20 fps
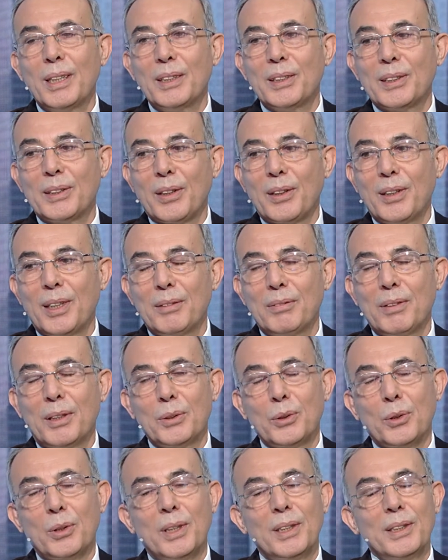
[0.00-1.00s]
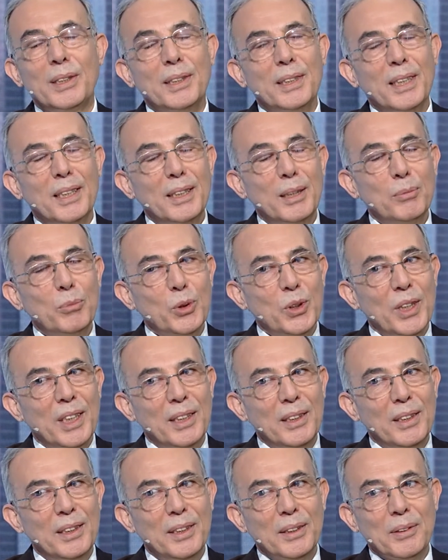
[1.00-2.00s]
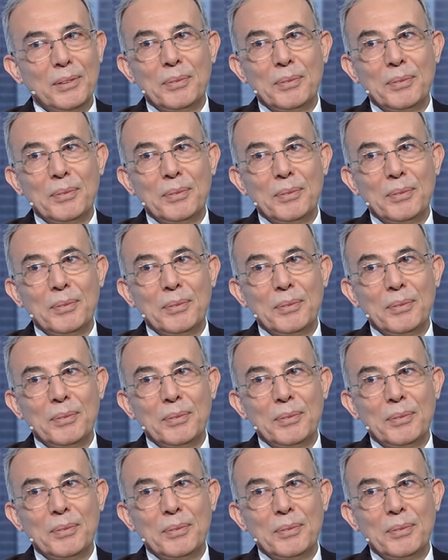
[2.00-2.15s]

للاستضافه شكرا للساده المشاهدين